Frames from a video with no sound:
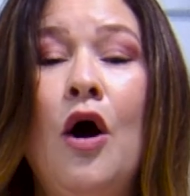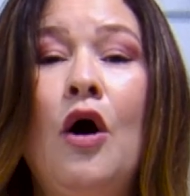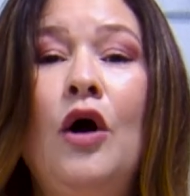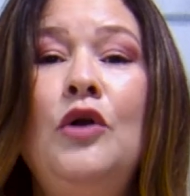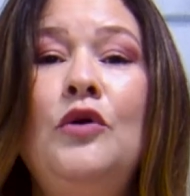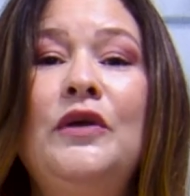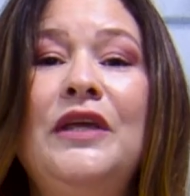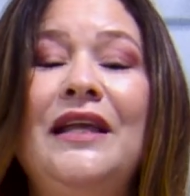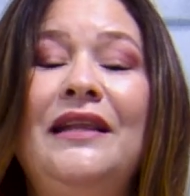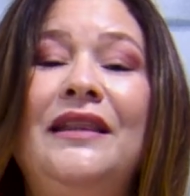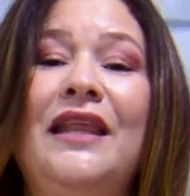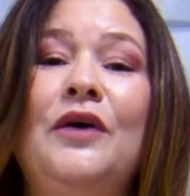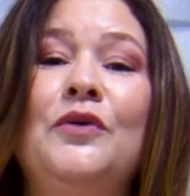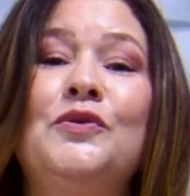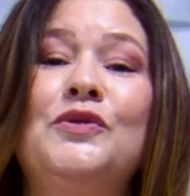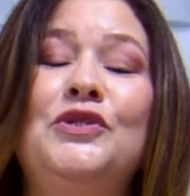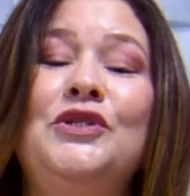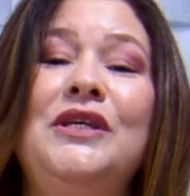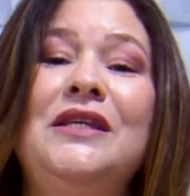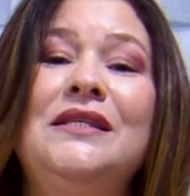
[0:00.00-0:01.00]
Olha o que
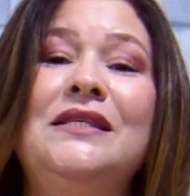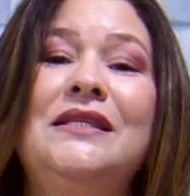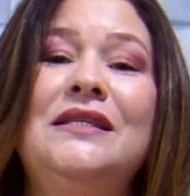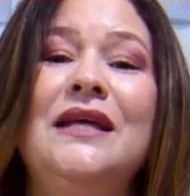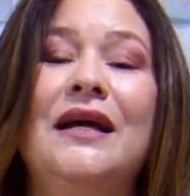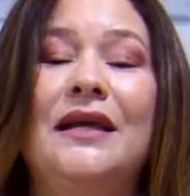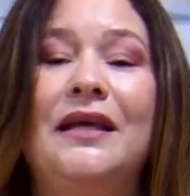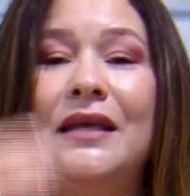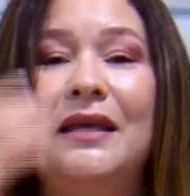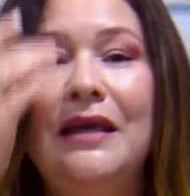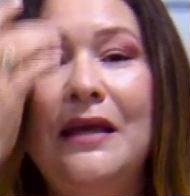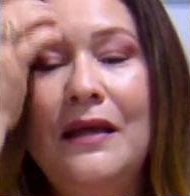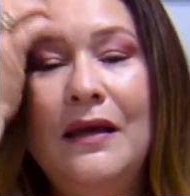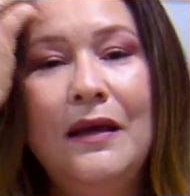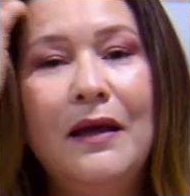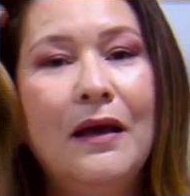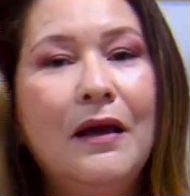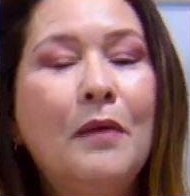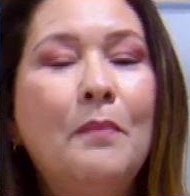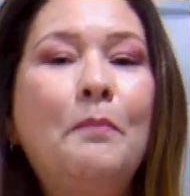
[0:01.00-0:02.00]
Deus disse aqui
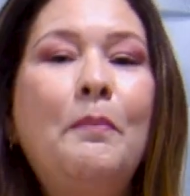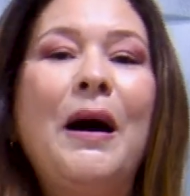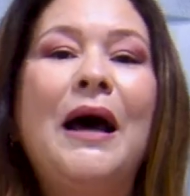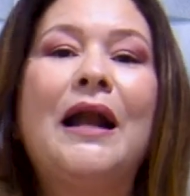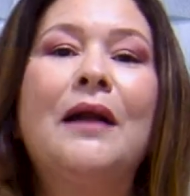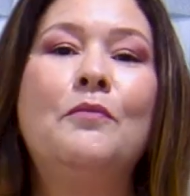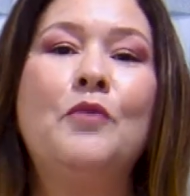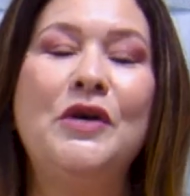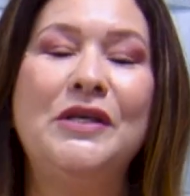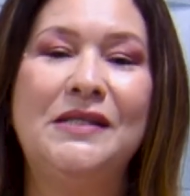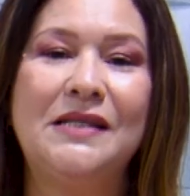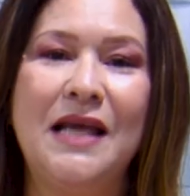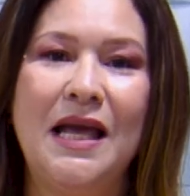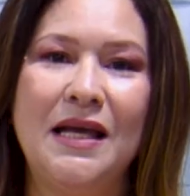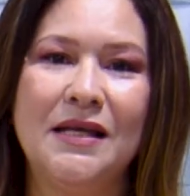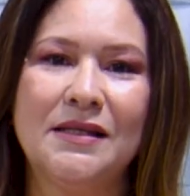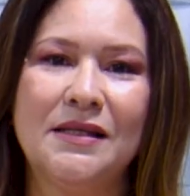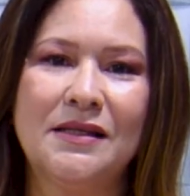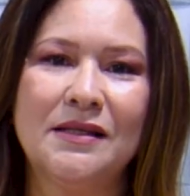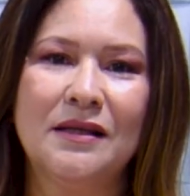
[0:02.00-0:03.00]
para
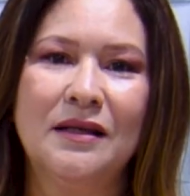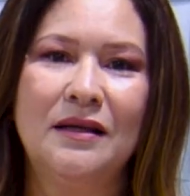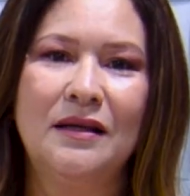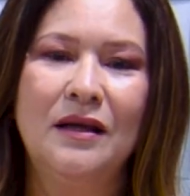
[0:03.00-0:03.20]
Moisés.